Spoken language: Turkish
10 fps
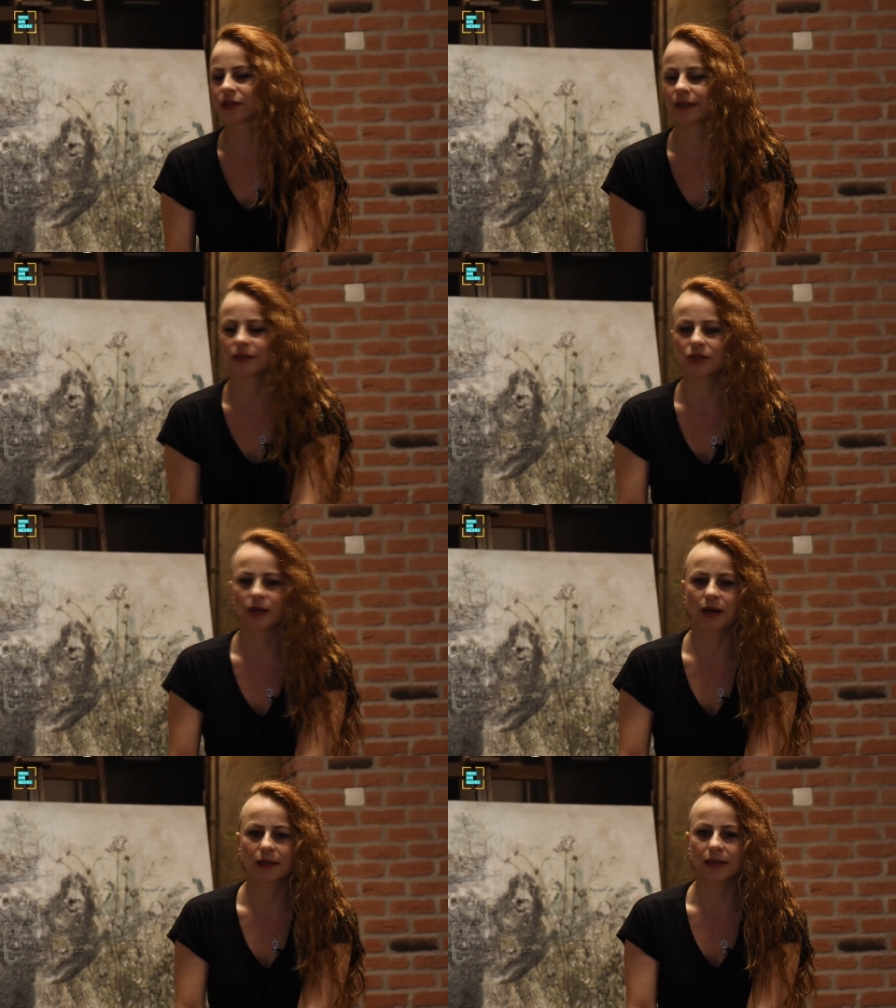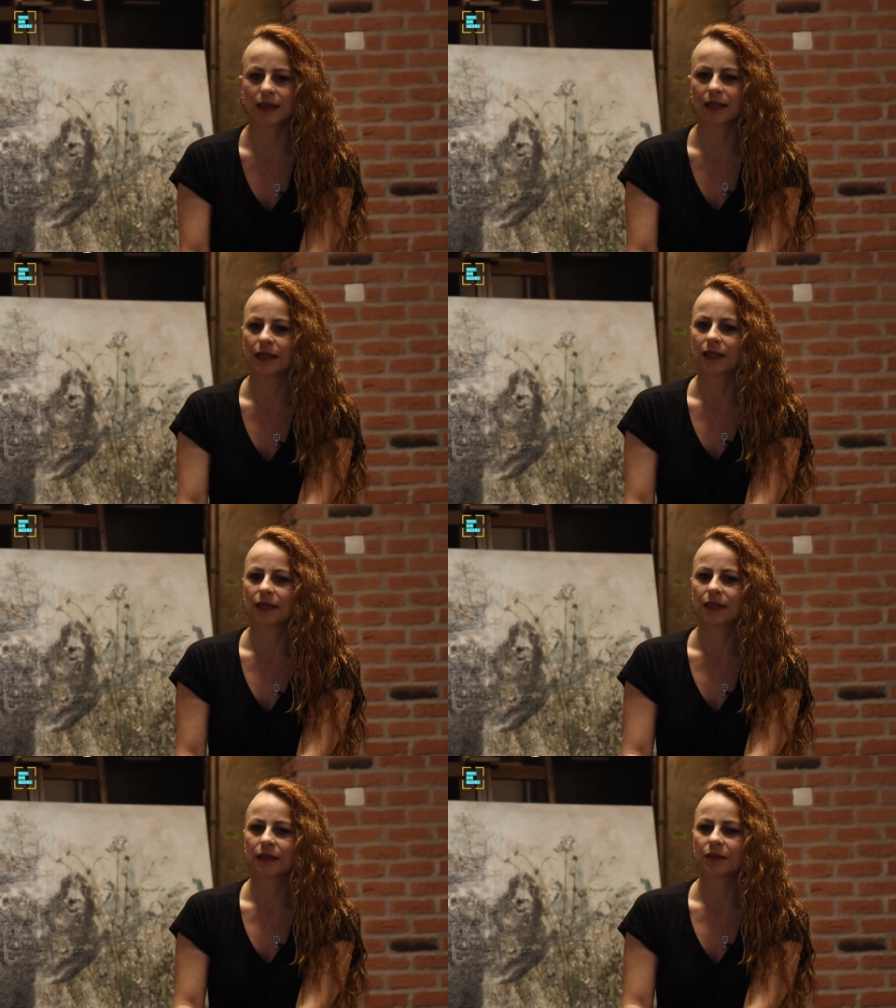için geçerli.
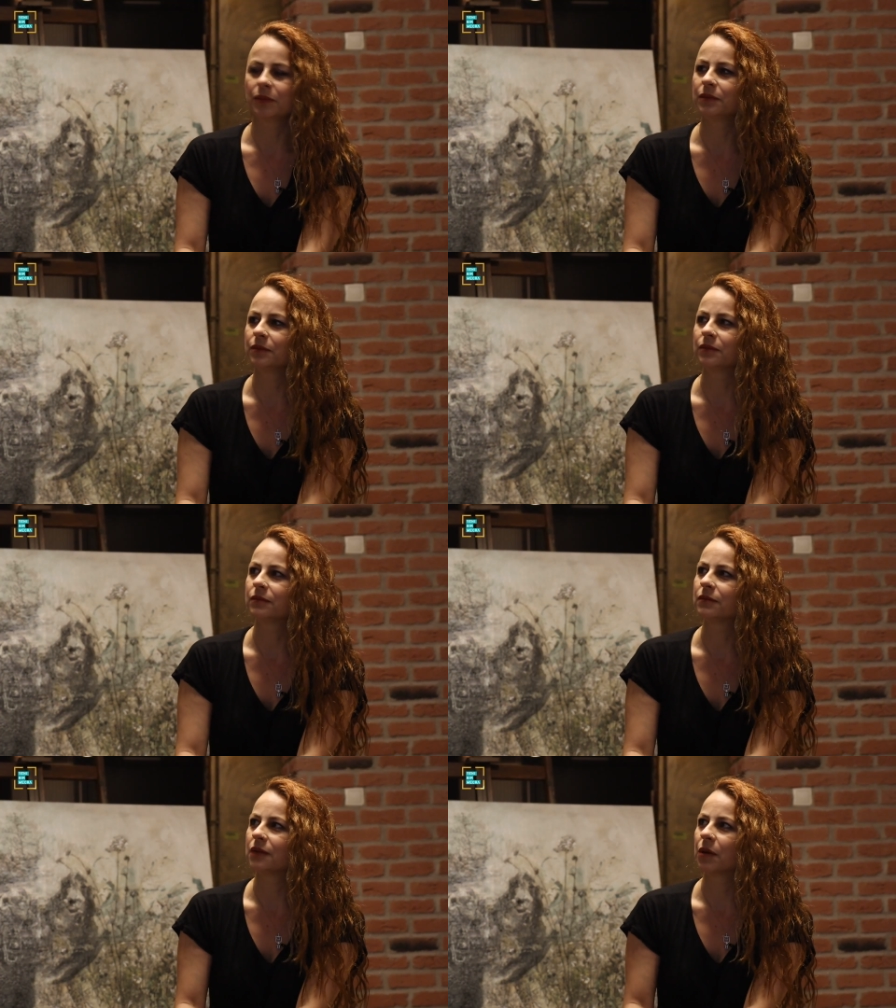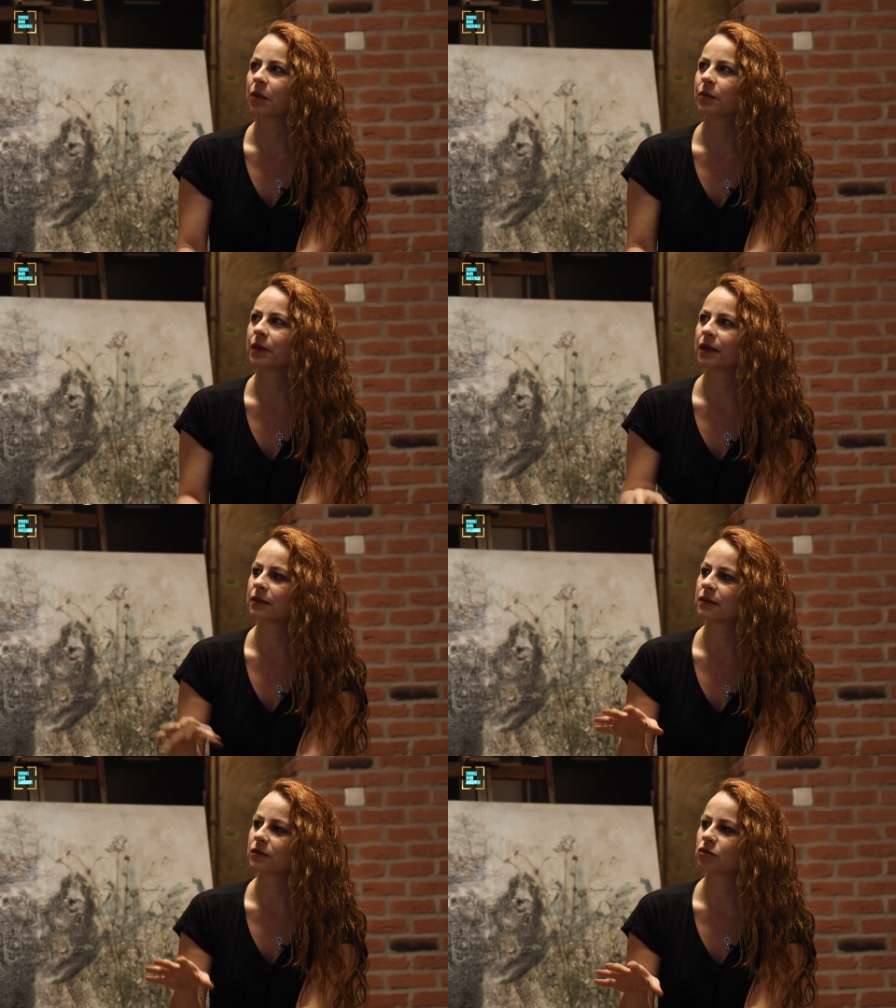Ee, ama
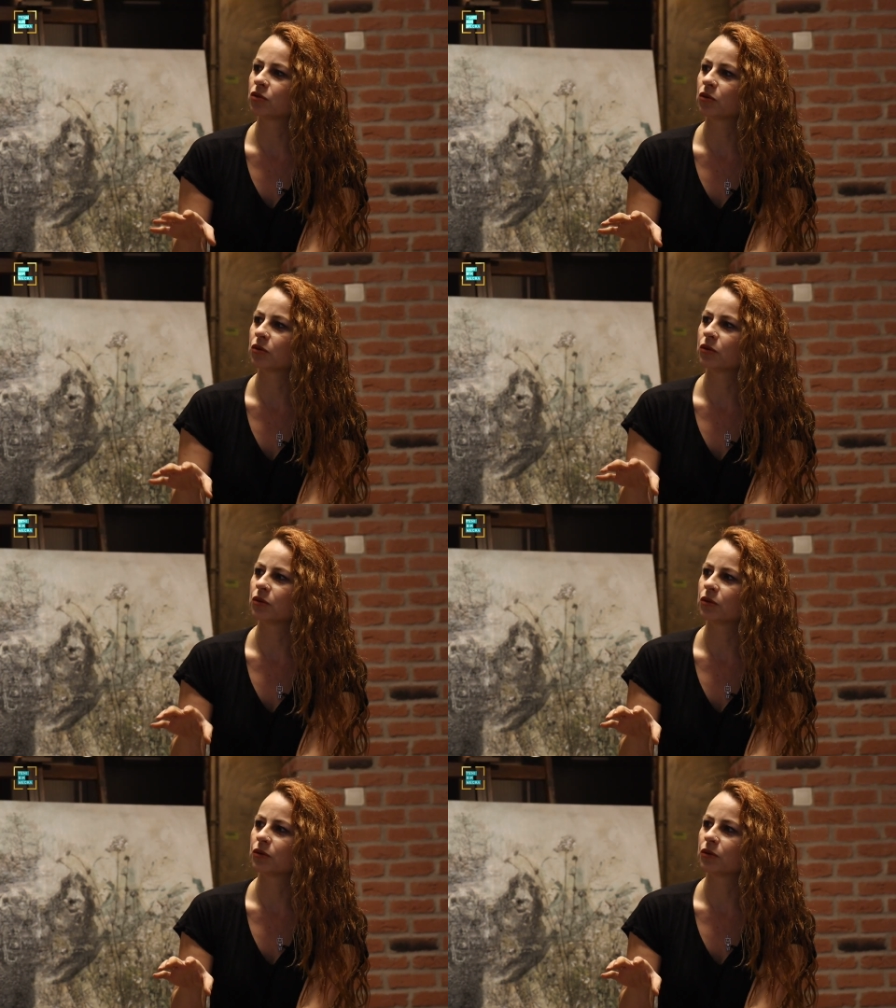ben çok e,